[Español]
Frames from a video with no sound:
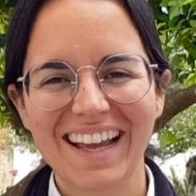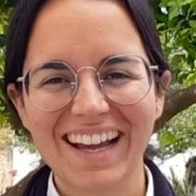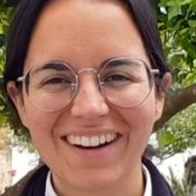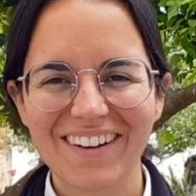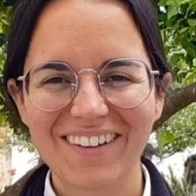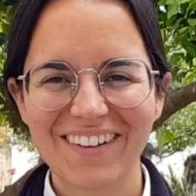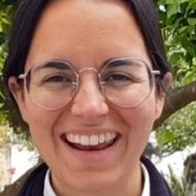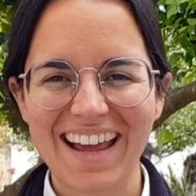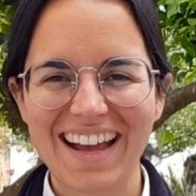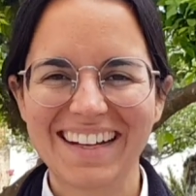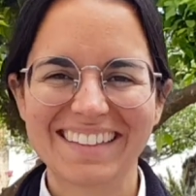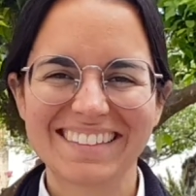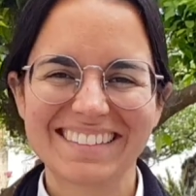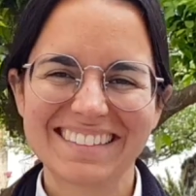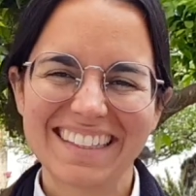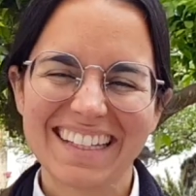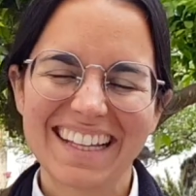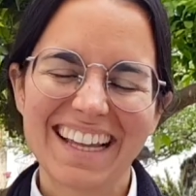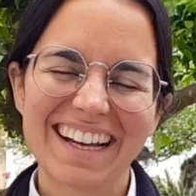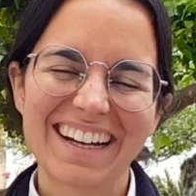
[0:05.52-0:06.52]
Hola,
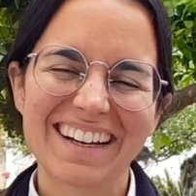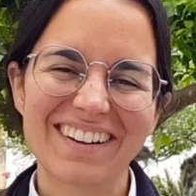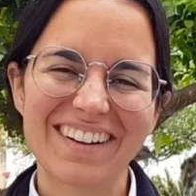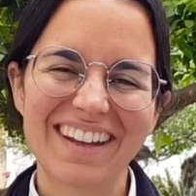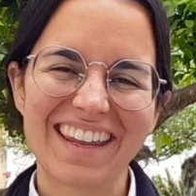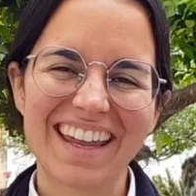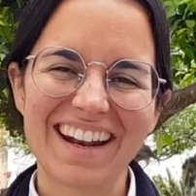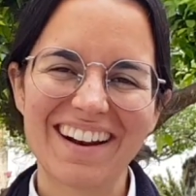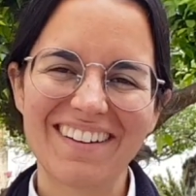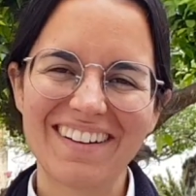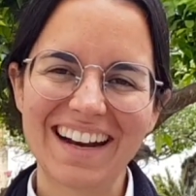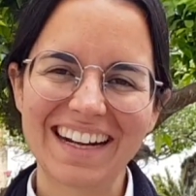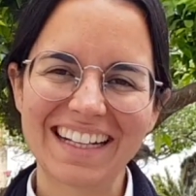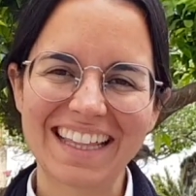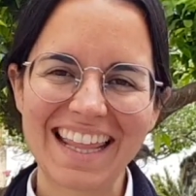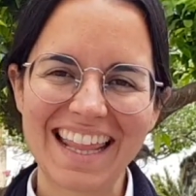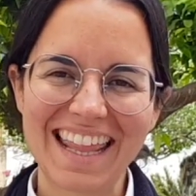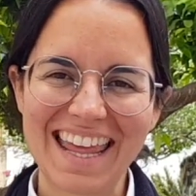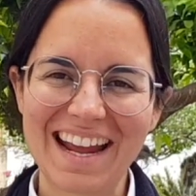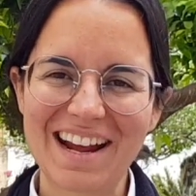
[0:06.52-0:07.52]
hoy quiero
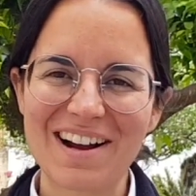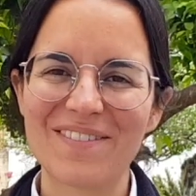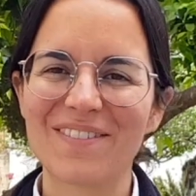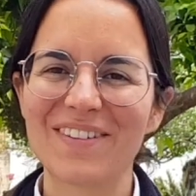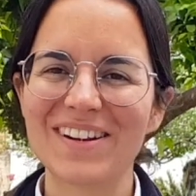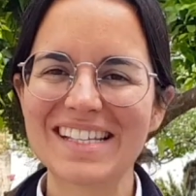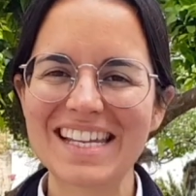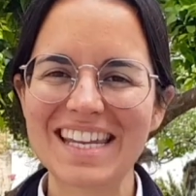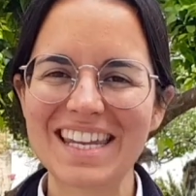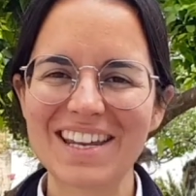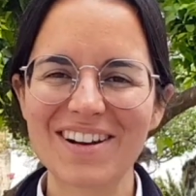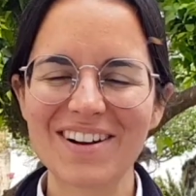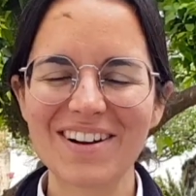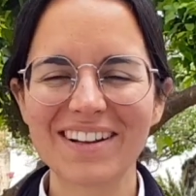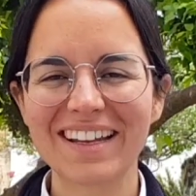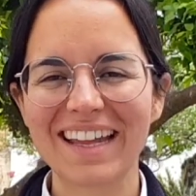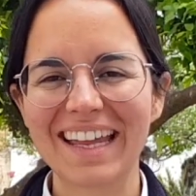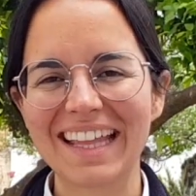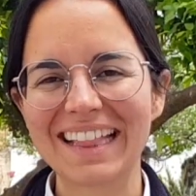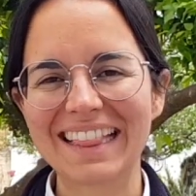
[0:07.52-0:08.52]
hablarte de cómo el Señor
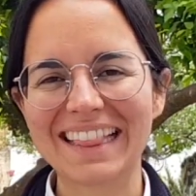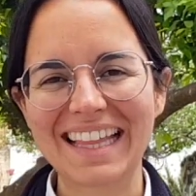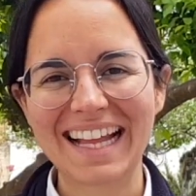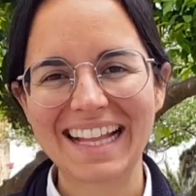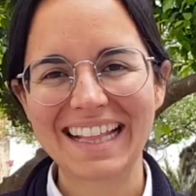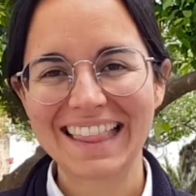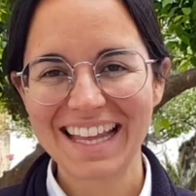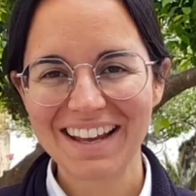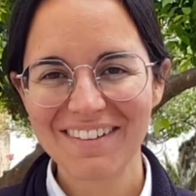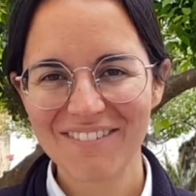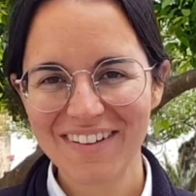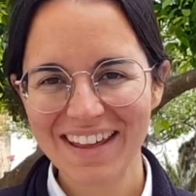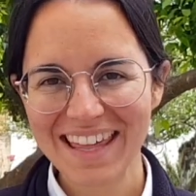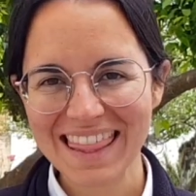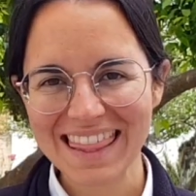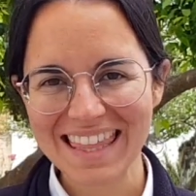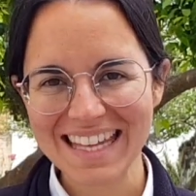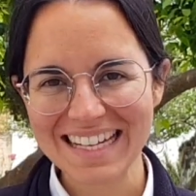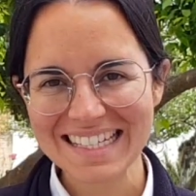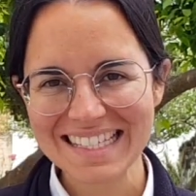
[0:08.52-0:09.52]
tantas
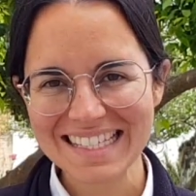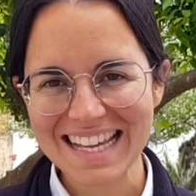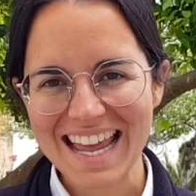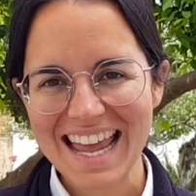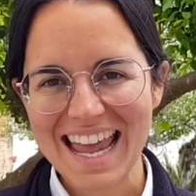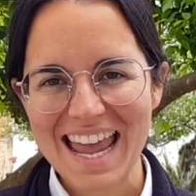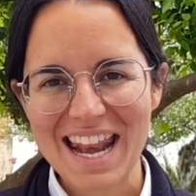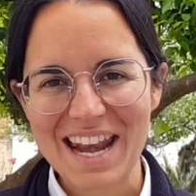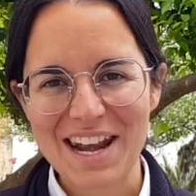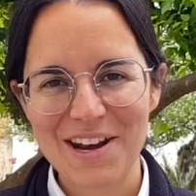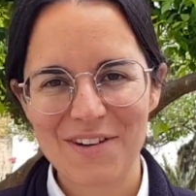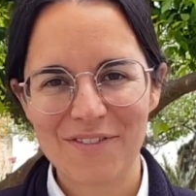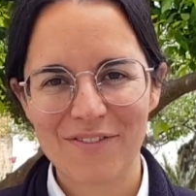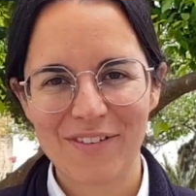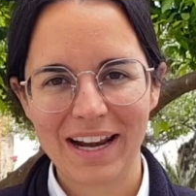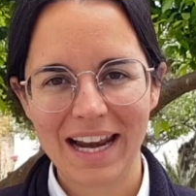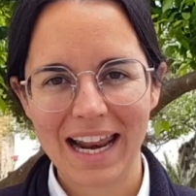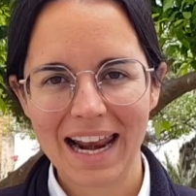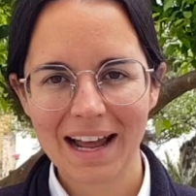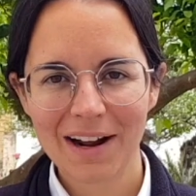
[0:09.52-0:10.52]
veces nos
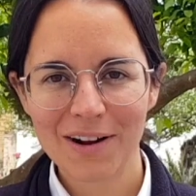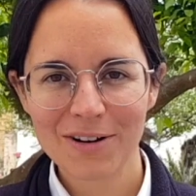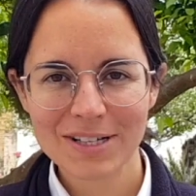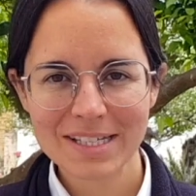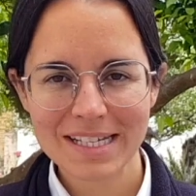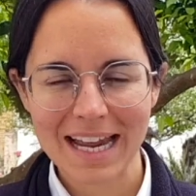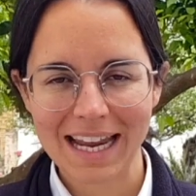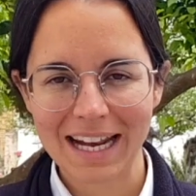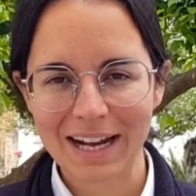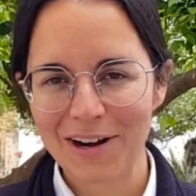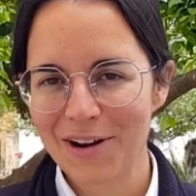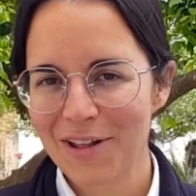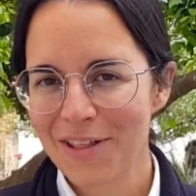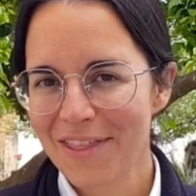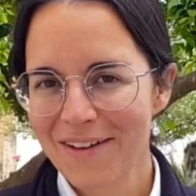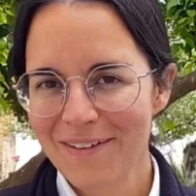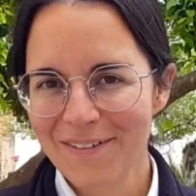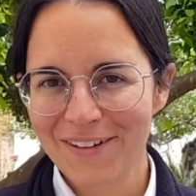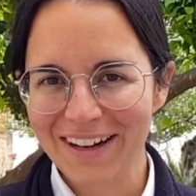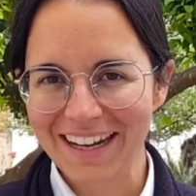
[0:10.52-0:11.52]
vela las cosas y no nos
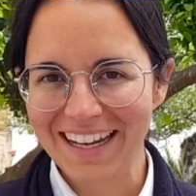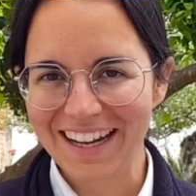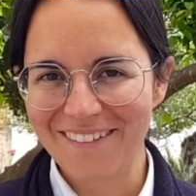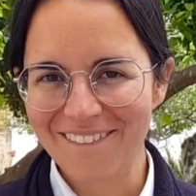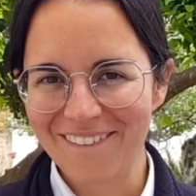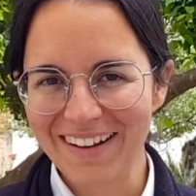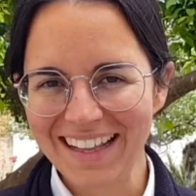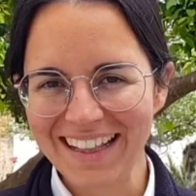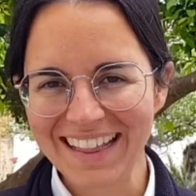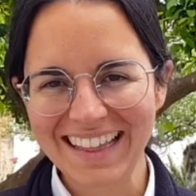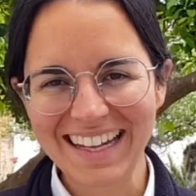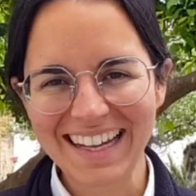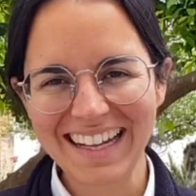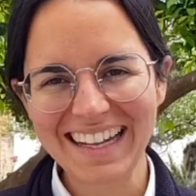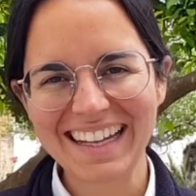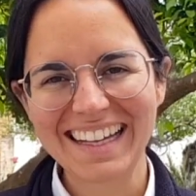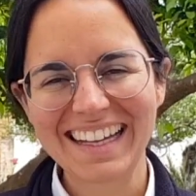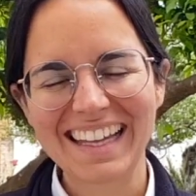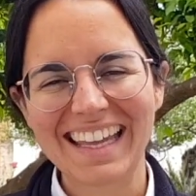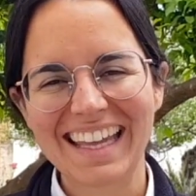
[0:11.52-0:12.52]
damos ni cuenta
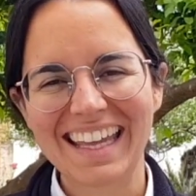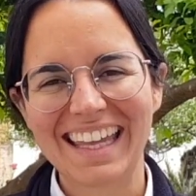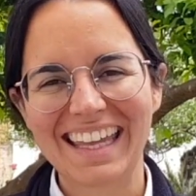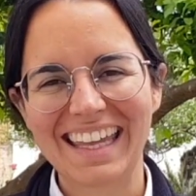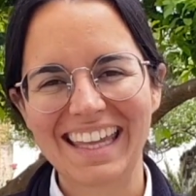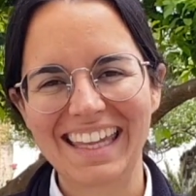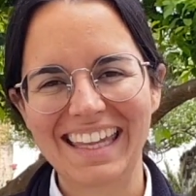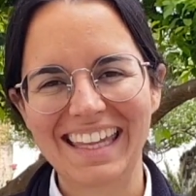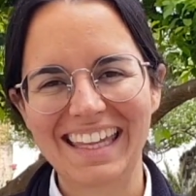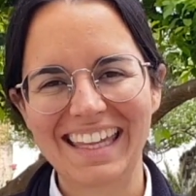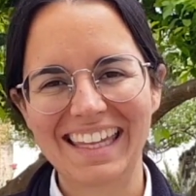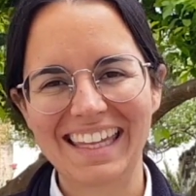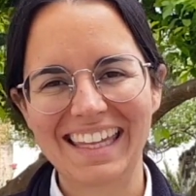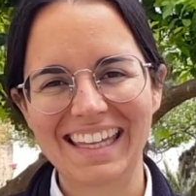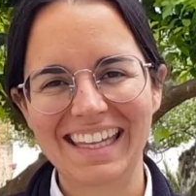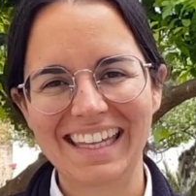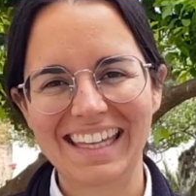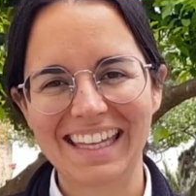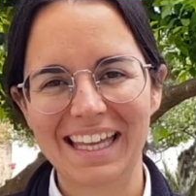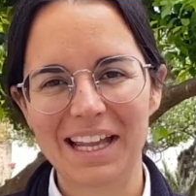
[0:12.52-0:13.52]

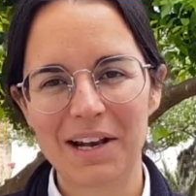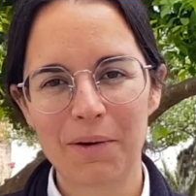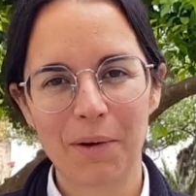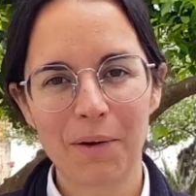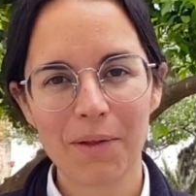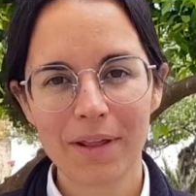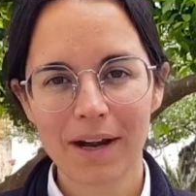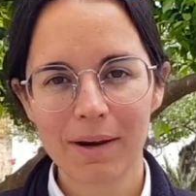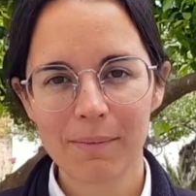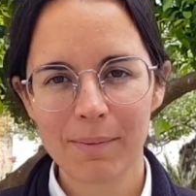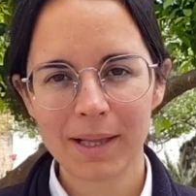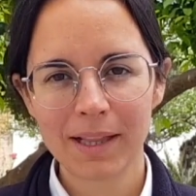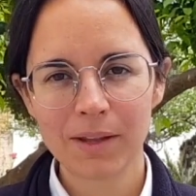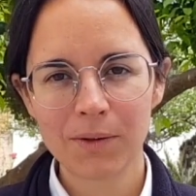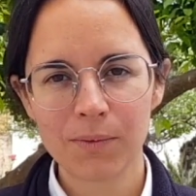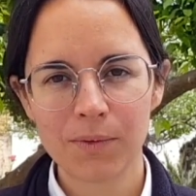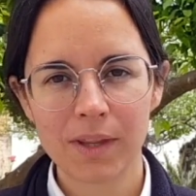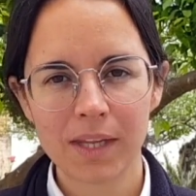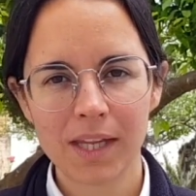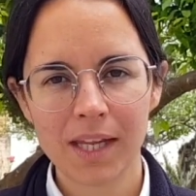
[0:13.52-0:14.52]
y, luego de repente
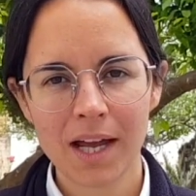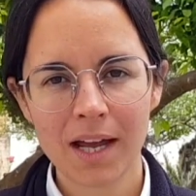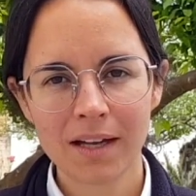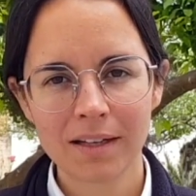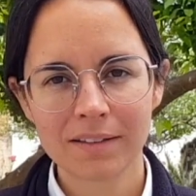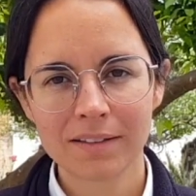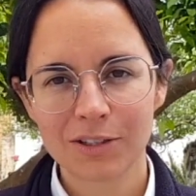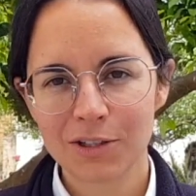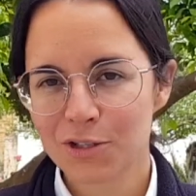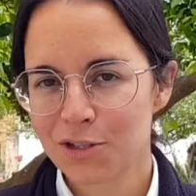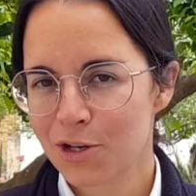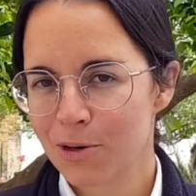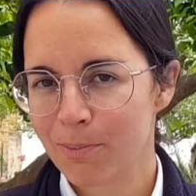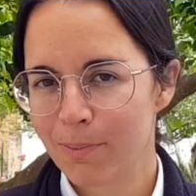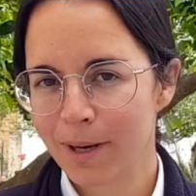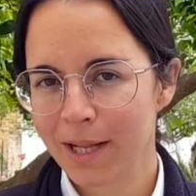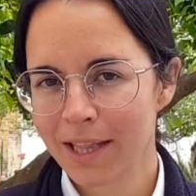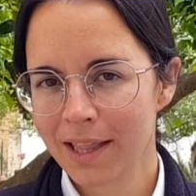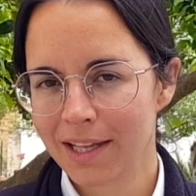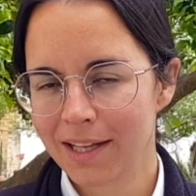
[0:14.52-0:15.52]
un día nos
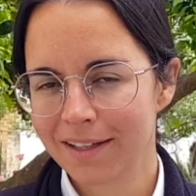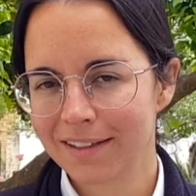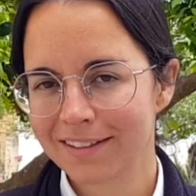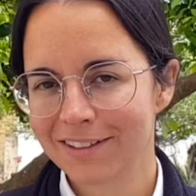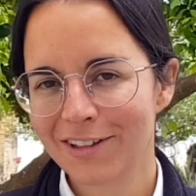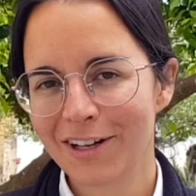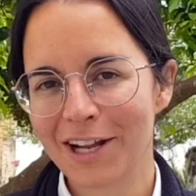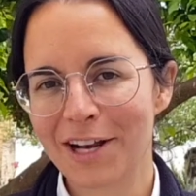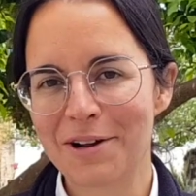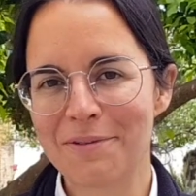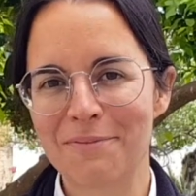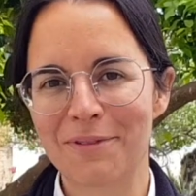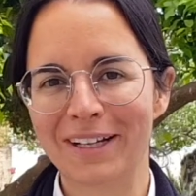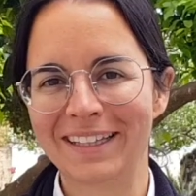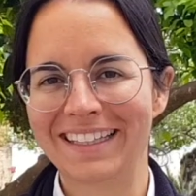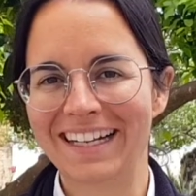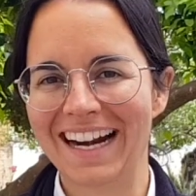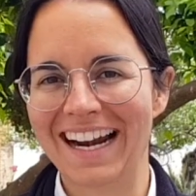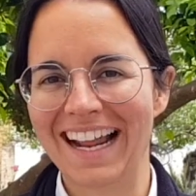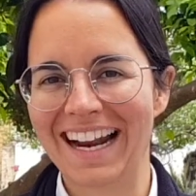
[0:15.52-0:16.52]
sorprende y nos
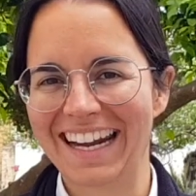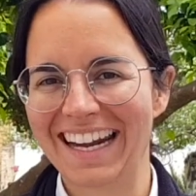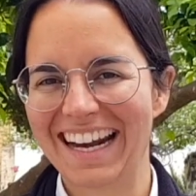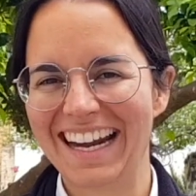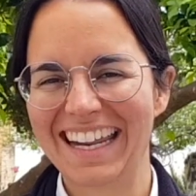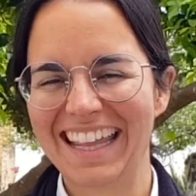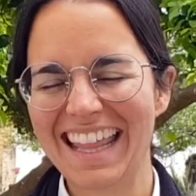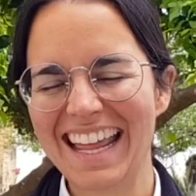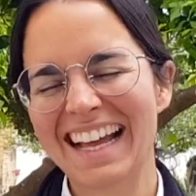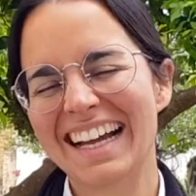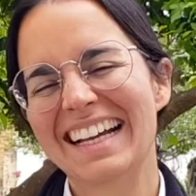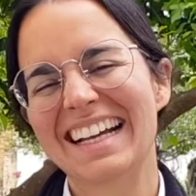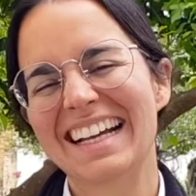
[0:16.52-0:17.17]
muestra la realidad.